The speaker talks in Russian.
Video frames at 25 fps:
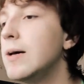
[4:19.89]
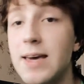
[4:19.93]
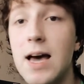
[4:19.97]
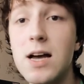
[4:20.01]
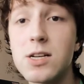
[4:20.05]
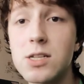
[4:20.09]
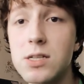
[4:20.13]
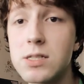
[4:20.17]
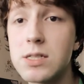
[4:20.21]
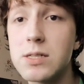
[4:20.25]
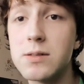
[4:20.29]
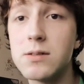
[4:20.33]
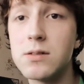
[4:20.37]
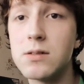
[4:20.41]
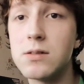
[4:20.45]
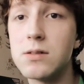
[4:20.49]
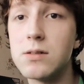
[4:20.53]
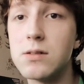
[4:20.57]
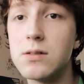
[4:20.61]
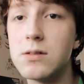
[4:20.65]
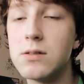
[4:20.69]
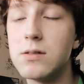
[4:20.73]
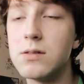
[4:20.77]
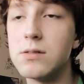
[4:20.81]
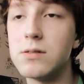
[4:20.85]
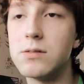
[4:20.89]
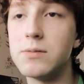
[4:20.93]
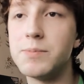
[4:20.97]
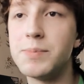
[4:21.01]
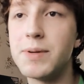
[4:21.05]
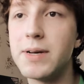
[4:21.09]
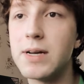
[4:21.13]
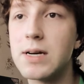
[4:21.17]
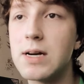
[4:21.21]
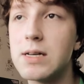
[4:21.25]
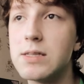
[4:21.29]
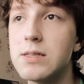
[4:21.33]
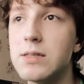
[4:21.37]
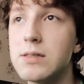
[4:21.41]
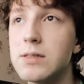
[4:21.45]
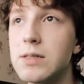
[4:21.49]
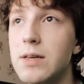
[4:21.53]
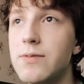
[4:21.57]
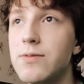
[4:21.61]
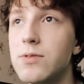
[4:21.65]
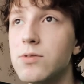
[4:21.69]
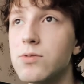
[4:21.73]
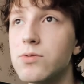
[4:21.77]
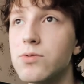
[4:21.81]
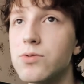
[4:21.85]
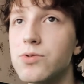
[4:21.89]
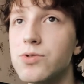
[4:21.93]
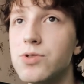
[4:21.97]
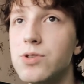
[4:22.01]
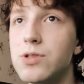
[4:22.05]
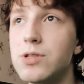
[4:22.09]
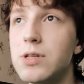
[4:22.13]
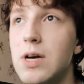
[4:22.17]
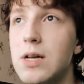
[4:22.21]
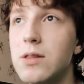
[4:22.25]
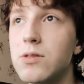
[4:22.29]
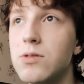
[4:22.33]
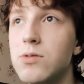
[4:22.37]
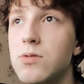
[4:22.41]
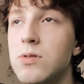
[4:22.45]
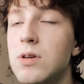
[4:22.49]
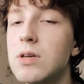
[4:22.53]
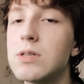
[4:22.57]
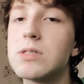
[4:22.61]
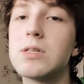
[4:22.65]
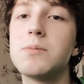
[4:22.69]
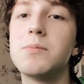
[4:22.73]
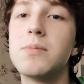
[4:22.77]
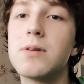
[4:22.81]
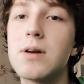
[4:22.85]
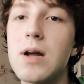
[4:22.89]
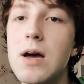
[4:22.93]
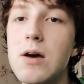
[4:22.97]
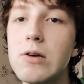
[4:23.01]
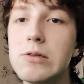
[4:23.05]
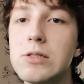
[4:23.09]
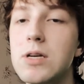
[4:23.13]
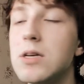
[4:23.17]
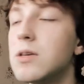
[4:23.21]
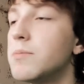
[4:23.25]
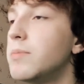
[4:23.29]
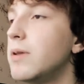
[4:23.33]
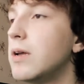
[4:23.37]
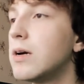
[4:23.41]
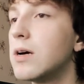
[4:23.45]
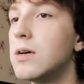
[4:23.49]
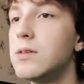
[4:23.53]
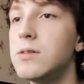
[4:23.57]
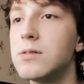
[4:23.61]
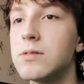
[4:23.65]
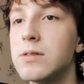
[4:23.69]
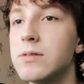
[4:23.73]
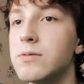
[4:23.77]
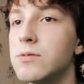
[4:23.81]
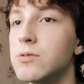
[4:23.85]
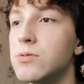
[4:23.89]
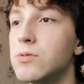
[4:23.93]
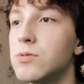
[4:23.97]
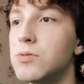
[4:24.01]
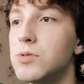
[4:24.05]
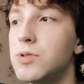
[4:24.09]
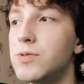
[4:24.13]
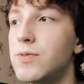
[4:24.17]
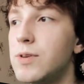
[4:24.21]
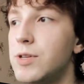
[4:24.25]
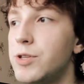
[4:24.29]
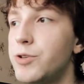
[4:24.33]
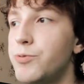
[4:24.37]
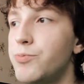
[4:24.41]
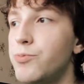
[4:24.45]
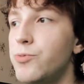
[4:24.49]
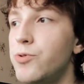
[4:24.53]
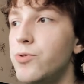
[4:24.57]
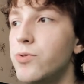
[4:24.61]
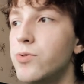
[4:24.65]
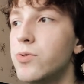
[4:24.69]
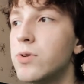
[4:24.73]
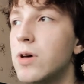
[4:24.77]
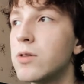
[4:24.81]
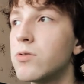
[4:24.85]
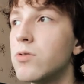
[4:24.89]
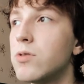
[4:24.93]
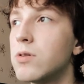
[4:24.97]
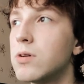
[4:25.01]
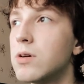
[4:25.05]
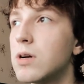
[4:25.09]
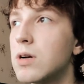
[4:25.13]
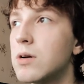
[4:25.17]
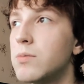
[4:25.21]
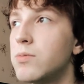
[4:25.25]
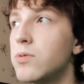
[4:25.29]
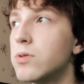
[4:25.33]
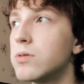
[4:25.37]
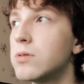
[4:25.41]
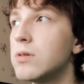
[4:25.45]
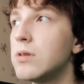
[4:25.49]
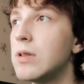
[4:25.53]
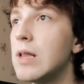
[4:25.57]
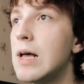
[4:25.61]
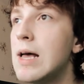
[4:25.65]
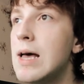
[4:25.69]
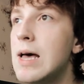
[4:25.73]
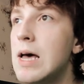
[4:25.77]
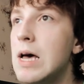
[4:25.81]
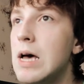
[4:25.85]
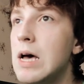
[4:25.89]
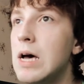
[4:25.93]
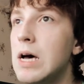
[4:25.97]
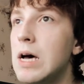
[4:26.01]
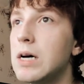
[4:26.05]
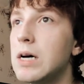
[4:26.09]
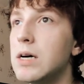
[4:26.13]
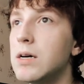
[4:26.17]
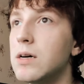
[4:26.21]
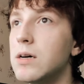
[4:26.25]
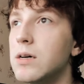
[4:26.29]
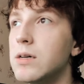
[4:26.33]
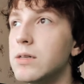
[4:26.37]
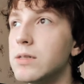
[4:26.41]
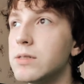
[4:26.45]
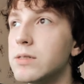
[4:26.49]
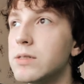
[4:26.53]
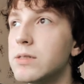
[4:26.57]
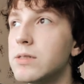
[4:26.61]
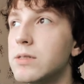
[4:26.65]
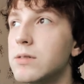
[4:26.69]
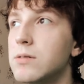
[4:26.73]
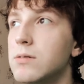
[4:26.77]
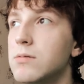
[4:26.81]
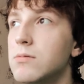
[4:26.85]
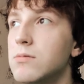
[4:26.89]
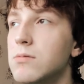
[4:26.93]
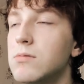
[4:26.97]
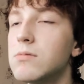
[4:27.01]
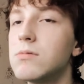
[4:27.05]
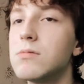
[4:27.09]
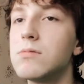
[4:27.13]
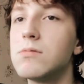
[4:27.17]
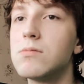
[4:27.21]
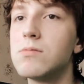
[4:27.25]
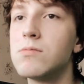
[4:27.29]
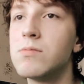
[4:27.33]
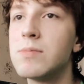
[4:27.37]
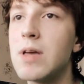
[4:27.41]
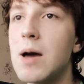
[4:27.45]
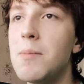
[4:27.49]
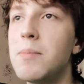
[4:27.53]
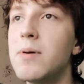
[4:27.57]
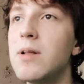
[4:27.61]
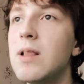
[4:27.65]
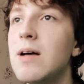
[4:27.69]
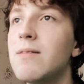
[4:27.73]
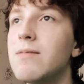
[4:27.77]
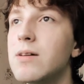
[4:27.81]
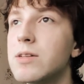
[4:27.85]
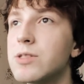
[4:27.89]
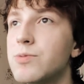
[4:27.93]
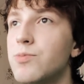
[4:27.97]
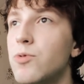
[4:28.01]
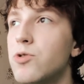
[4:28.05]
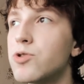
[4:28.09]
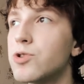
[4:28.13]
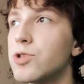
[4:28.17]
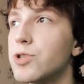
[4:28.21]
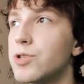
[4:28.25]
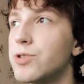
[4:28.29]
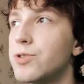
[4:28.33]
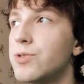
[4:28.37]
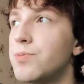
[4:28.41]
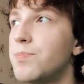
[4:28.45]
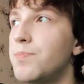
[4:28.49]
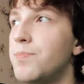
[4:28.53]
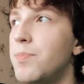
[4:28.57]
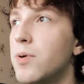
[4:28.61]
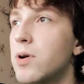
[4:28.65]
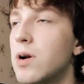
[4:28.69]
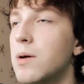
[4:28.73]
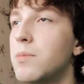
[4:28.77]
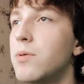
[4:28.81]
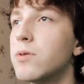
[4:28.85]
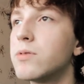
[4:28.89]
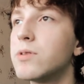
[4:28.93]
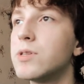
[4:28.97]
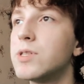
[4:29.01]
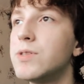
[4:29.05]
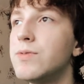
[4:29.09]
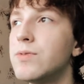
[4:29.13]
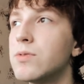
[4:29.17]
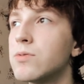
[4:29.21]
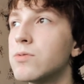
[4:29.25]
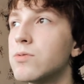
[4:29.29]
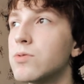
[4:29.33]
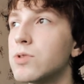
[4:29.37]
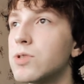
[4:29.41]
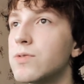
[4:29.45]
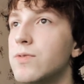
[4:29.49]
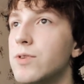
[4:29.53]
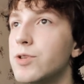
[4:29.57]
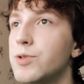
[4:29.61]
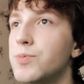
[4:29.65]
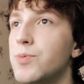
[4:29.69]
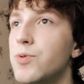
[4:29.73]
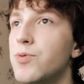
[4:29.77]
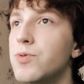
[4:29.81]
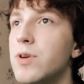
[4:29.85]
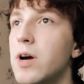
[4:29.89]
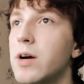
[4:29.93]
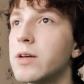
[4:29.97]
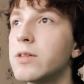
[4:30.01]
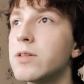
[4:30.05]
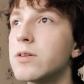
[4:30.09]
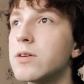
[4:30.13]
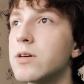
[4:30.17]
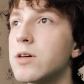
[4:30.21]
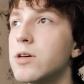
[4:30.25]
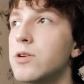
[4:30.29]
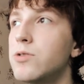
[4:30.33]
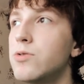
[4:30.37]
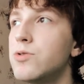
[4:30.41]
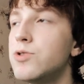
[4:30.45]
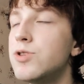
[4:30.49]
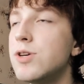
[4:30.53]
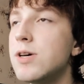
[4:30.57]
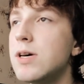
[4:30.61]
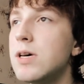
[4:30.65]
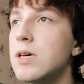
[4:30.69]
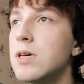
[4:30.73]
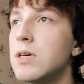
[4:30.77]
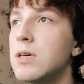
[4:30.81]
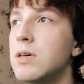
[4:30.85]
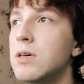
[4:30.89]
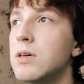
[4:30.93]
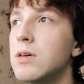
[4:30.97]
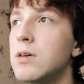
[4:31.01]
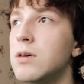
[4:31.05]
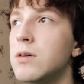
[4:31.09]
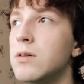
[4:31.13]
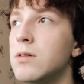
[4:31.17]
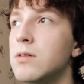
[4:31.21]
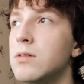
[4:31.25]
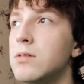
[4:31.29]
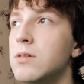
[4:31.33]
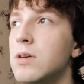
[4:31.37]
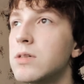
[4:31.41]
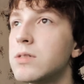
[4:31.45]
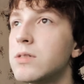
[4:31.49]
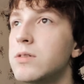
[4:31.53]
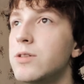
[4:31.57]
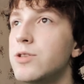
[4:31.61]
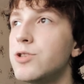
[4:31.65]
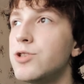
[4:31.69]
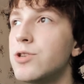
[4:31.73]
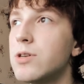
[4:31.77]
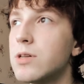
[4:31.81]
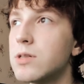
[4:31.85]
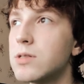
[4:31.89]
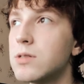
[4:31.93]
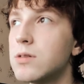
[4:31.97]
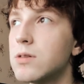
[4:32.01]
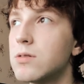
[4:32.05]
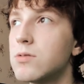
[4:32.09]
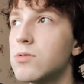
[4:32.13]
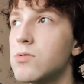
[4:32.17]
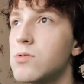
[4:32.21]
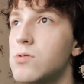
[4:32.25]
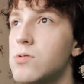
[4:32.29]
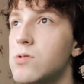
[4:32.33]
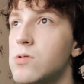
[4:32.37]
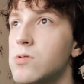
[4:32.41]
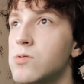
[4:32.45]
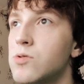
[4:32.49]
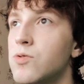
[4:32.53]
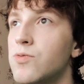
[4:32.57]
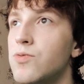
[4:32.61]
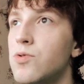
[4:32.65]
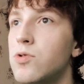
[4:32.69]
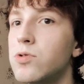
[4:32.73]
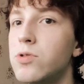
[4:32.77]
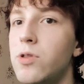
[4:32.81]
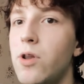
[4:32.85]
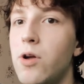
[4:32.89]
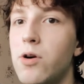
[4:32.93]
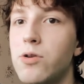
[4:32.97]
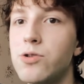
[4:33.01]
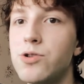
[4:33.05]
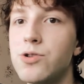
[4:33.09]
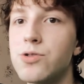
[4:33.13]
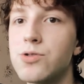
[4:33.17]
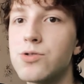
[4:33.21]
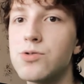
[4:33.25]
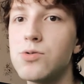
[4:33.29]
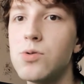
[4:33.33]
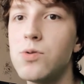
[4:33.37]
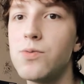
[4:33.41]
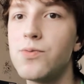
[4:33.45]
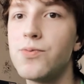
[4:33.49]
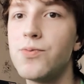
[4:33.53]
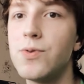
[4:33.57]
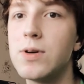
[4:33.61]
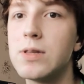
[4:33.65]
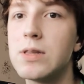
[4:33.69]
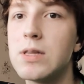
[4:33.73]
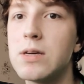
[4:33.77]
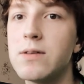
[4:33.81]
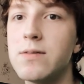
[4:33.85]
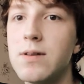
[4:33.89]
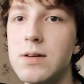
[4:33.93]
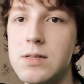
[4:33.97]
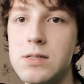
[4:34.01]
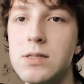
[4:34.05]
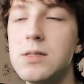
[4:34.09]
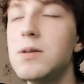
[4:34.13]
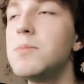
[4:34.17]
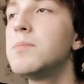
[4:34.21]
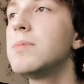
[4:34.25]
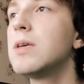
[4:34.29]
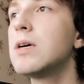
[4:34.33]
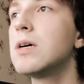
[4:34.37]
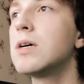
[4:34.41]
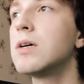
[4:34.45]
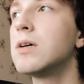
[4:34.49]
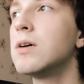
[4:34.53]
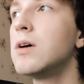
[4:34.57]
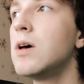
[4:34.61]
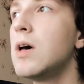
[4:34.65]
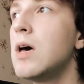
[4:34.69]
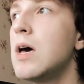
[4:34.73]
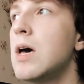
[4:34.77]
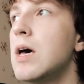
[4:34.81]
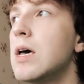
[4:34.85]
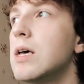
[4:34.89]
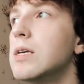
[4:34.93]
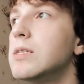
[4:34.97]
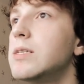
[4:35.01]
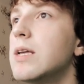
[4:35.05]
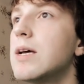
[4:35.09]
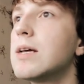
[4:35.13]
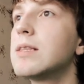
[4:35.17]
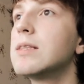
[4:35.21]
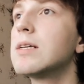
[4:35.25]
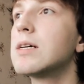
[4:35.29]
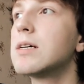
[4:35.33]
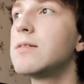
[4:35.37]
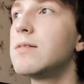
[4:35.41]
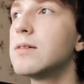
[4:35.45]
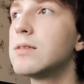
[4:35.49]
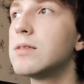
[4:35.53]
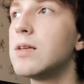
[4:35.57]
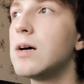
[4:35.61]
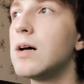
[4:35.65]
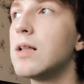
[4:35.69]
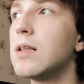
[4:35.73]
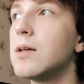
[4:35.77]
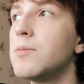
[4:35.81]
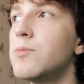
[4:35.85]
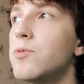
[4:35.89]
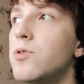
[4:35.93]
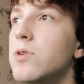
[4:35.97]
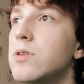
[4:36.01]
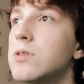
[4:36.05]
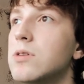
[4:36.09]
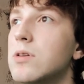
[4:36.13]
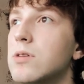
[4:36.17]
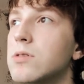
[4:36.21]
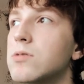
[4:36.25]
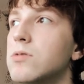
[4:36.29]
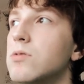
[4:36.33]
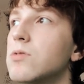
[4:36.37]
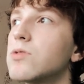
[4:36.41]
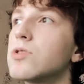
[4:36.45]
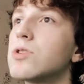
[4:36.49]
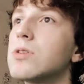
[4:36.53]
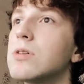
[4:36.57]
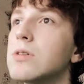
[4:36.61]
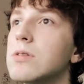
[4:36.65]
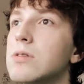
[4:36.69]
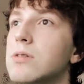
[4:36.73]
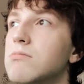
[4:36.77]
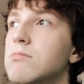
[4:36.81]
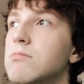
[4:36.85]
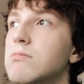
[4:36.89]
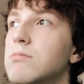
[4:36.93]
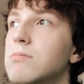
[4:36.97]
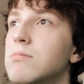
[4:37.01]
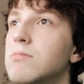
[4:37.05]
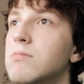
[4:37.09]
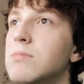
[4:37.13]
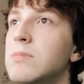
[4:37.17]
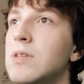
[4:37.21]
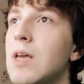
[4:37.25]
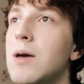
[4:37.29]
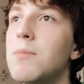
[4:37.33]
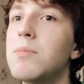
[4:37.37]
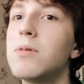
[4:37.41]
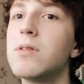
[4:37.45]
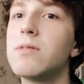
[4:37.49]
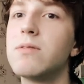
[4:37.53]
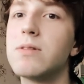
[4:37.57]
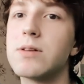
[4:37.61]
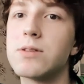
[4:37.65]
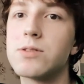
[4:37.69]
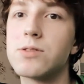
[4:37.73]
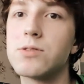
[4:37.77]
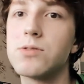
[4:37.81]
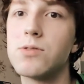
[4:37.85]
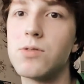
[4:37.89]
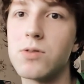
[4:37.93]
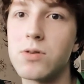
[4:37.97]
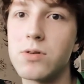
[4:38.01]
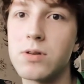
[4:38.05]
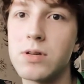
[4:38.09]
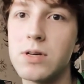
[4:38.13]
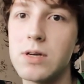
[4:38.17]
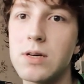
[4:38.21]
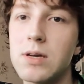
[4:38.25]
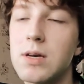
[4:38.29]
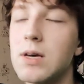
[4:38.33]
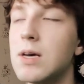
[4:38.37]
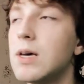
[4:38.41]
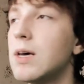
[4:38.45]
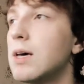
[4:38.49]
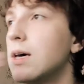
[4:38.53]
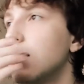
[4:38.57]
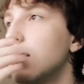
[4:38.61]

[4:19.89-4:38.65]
Я же э, переходить на Windows 10 не собираюсь, я не переходил на Windows 8, я только работал Э, ну, у меня была возможность поработать в Windows 8 у некоторых людей, и, если честно, то двух-трех часов этой возни мне изрядно хватало. Мой отец тоже не был в восторге.